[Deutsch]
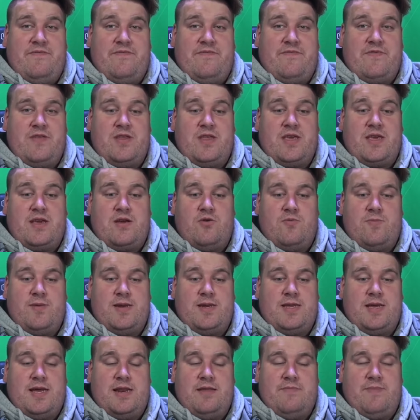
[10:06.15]
für die
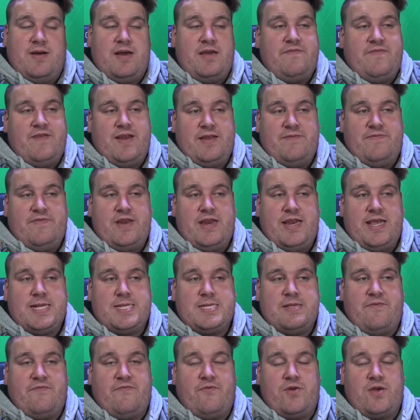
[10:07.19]
Kommentare mache ich vielleicht für die
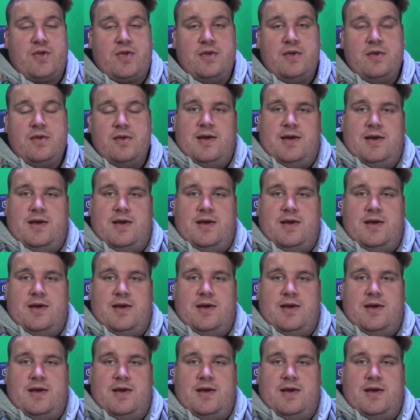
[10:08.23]
nächste Folge,